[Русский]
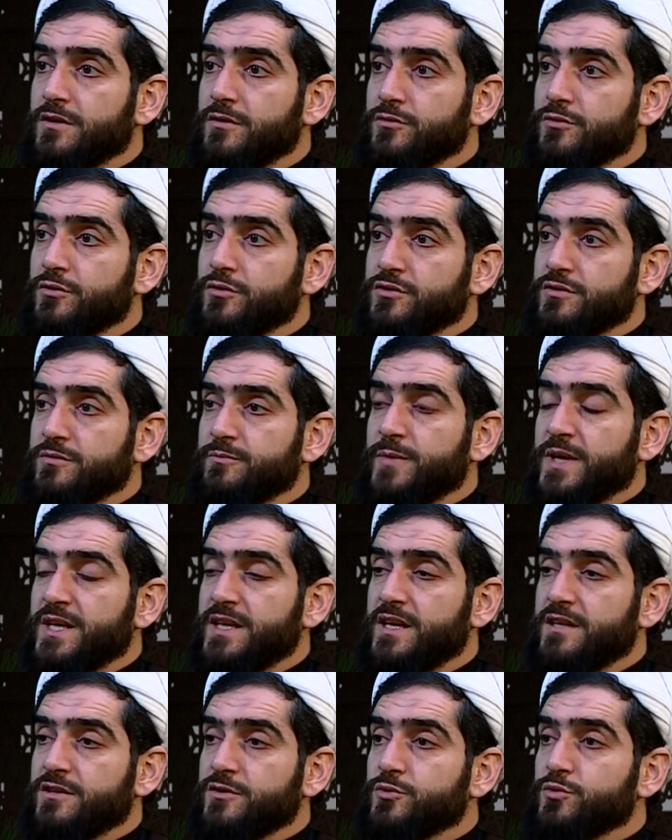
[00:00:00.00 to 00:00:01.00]
Он должен
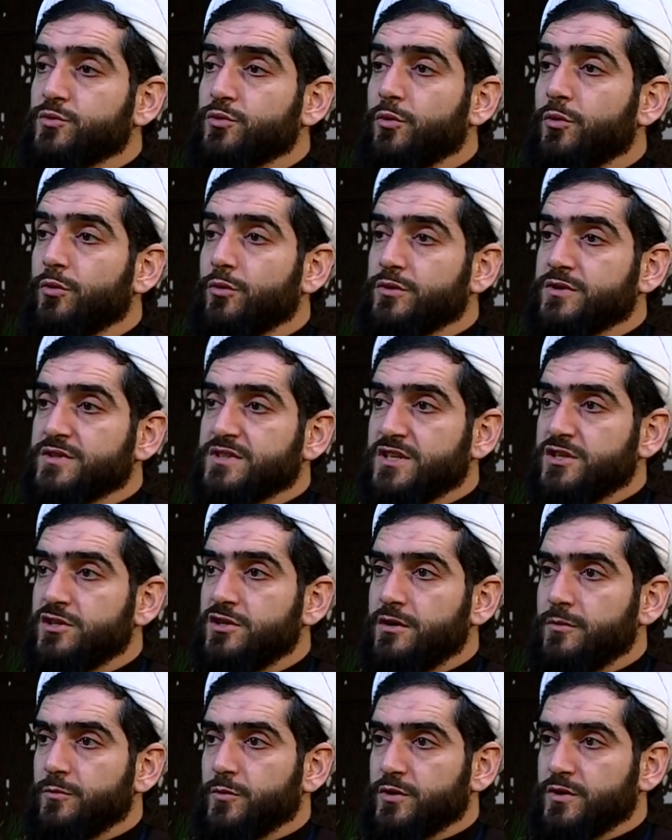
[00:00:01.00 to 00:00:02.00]
понять, кто он,
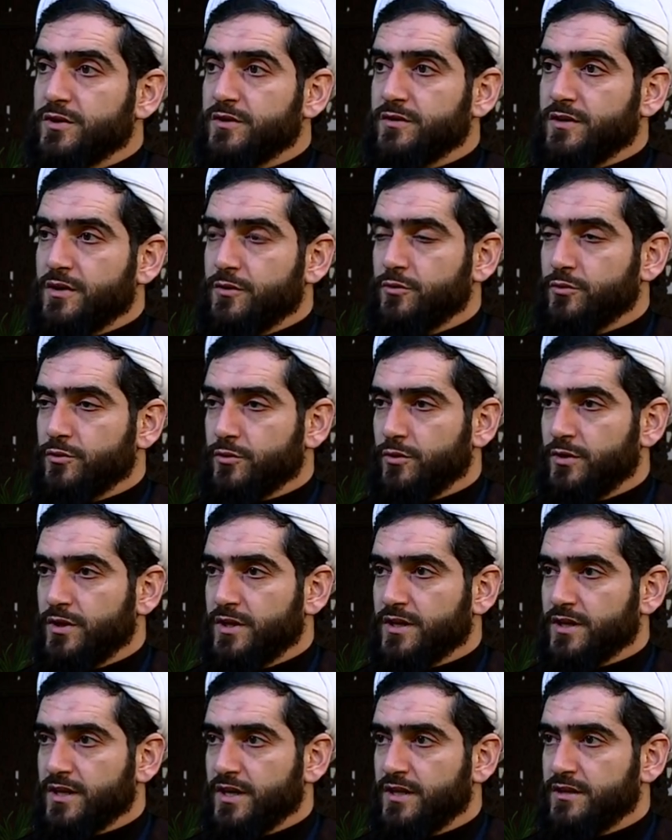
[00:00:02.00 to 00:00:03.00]
зачем он и какую роль
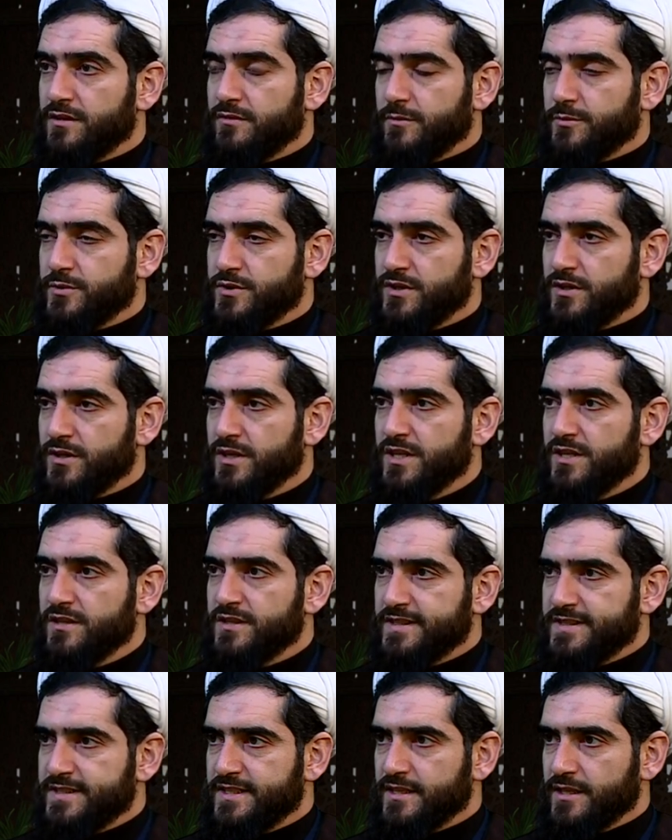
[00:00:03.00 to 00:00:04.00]
играет, и вообще
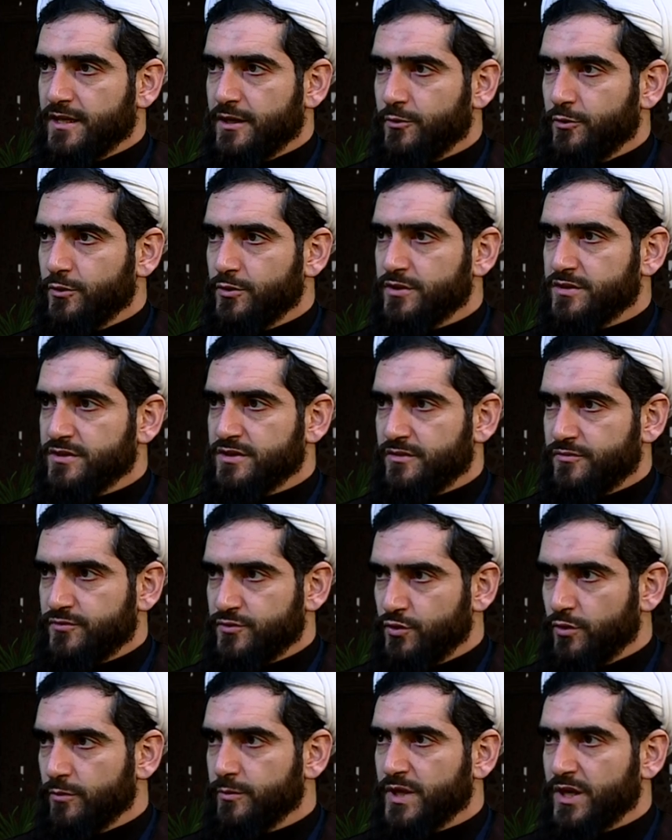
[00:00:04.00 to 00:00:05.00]
где находится, в
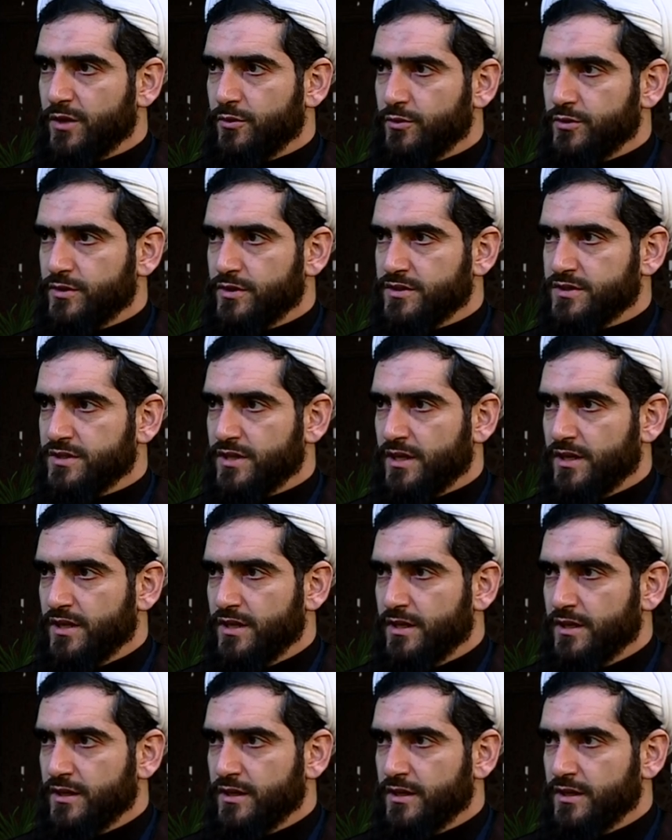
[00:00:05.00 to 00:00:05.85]
чем находится,